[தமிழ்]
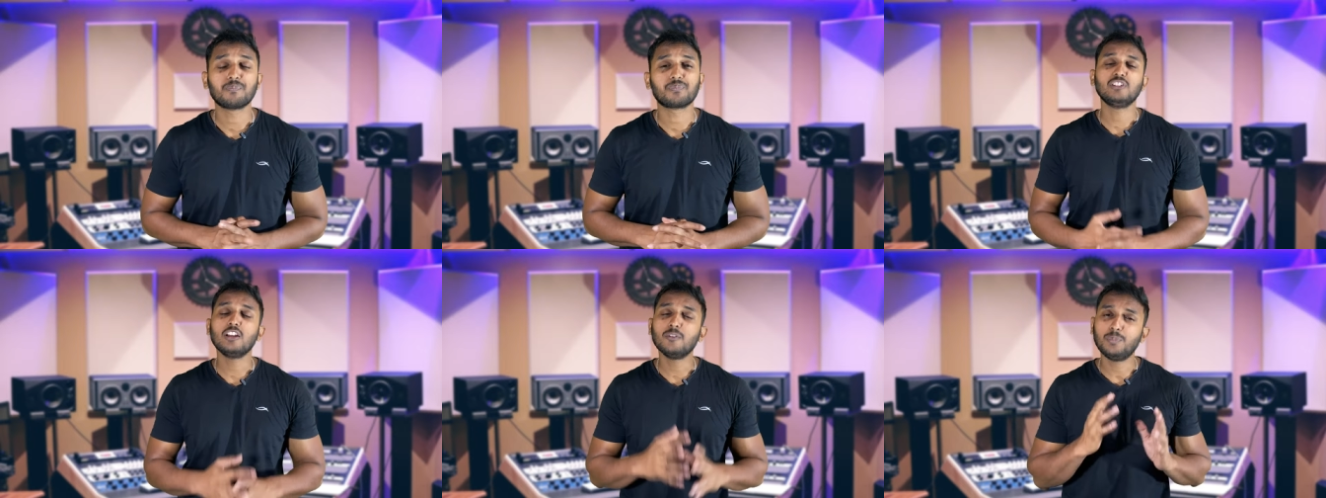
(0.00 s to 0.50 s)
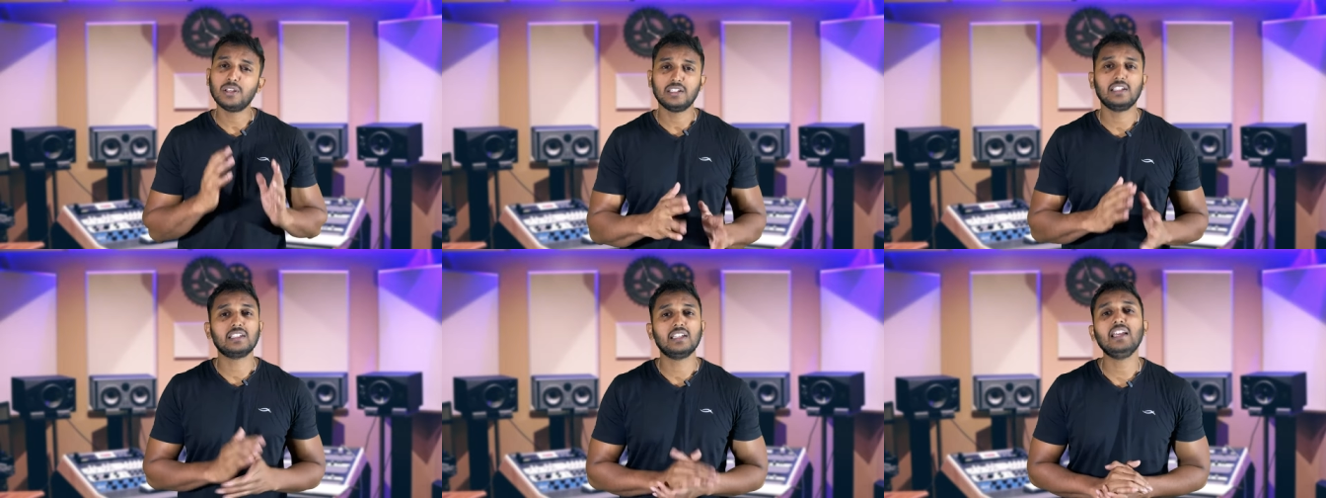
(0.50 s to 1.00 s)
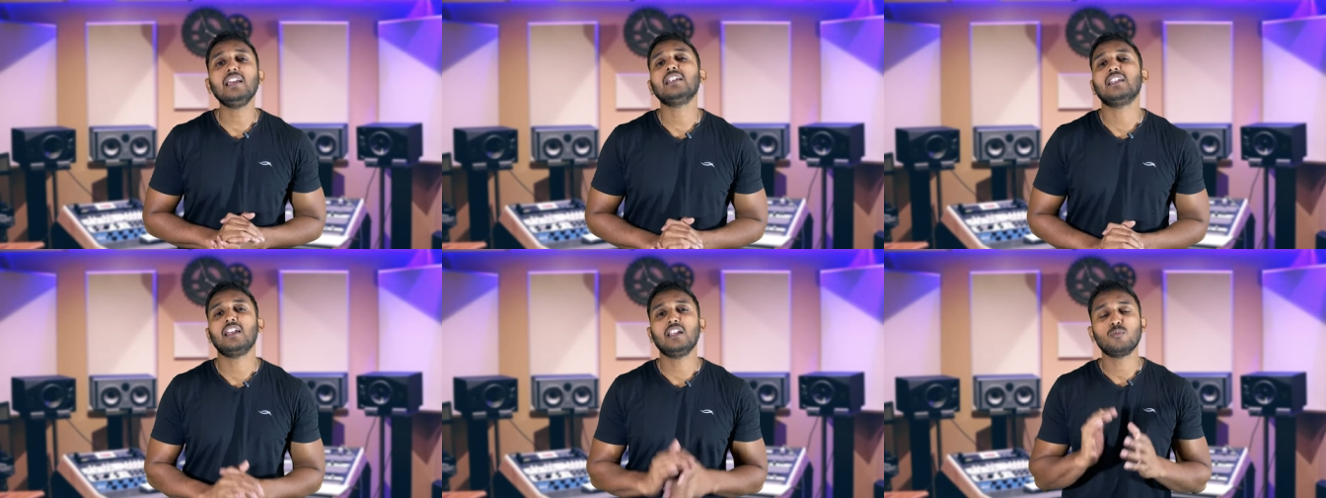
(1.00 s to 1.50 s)
ஸோ இப்போ இருக்கிறதுல
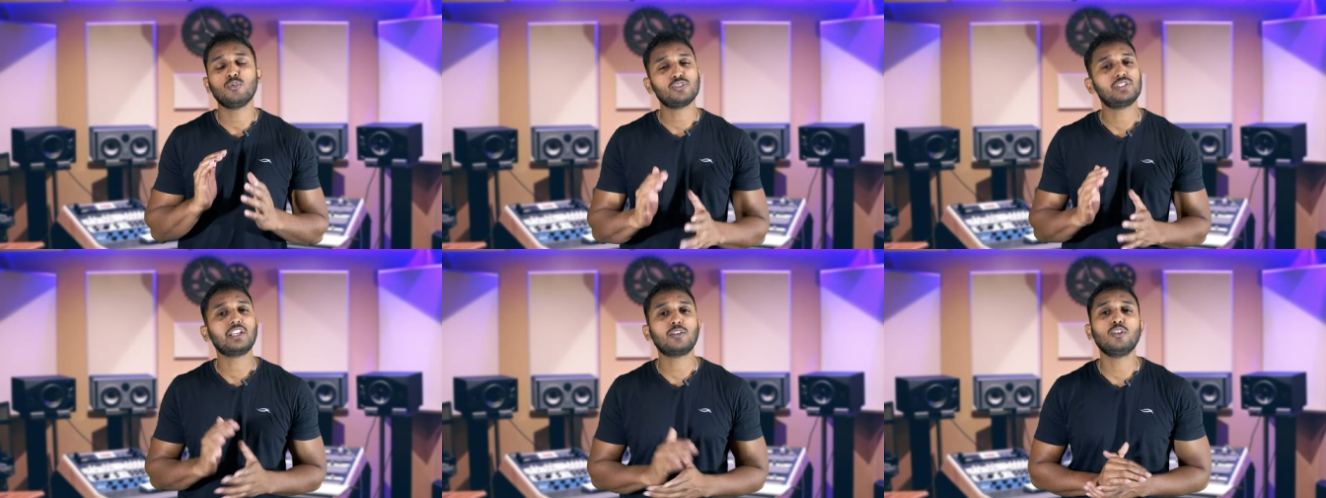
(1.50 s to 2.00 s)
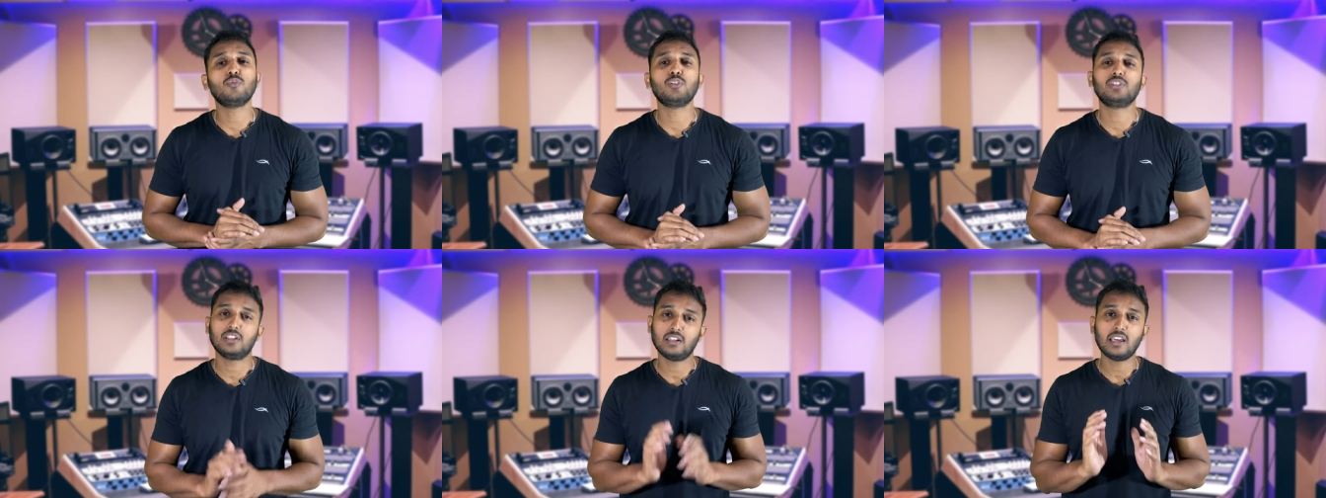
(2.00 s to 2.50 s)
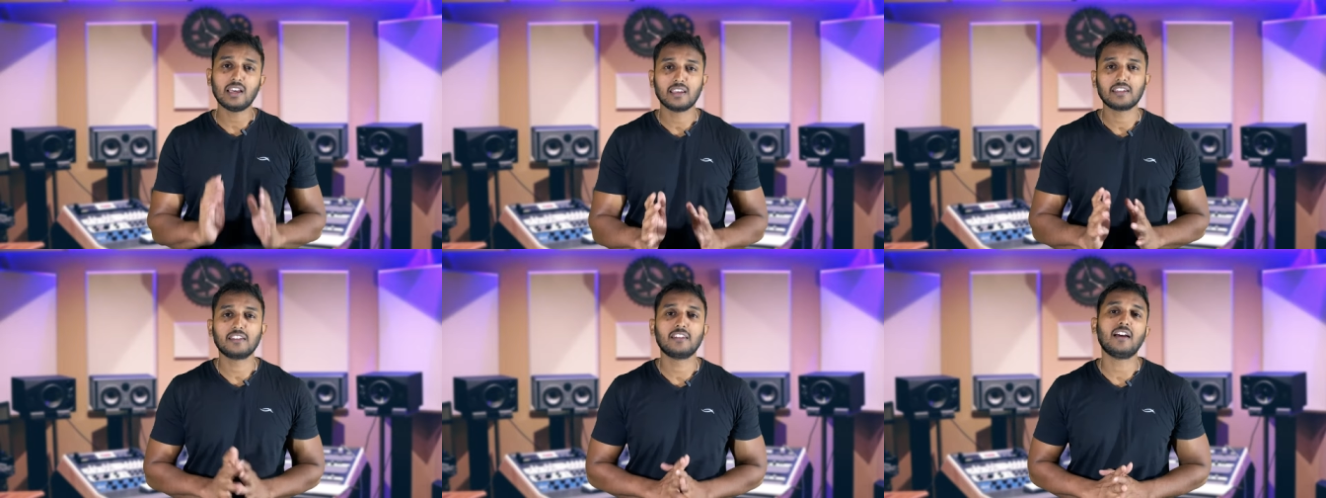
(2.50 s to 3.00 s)
நல்ல மோஸ்ட் செக்யூர் ஃபியூச்சர்னா
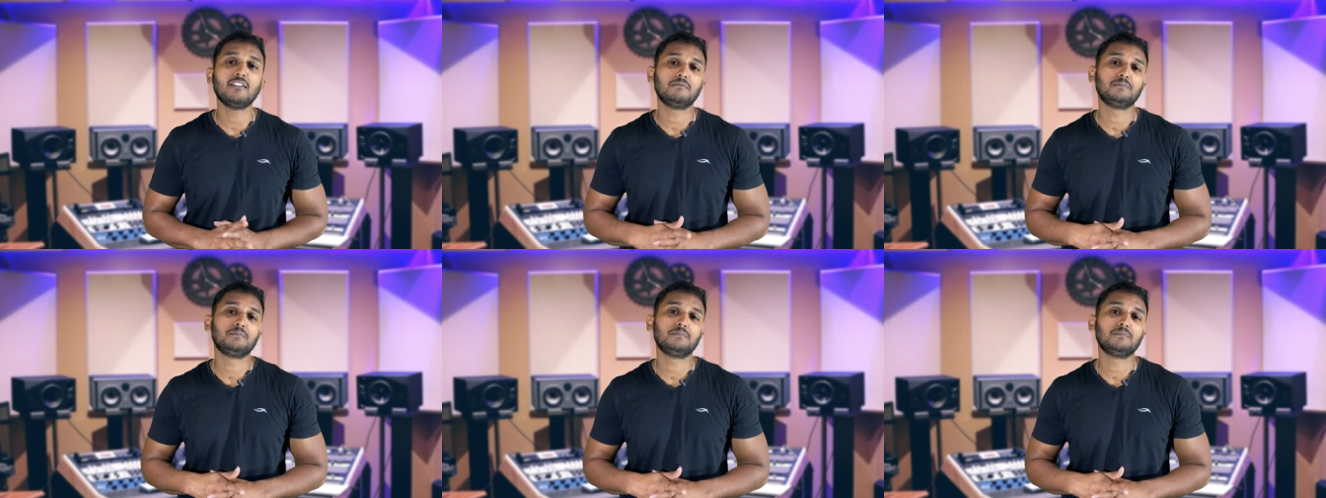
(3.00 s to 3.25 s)
இதுதான்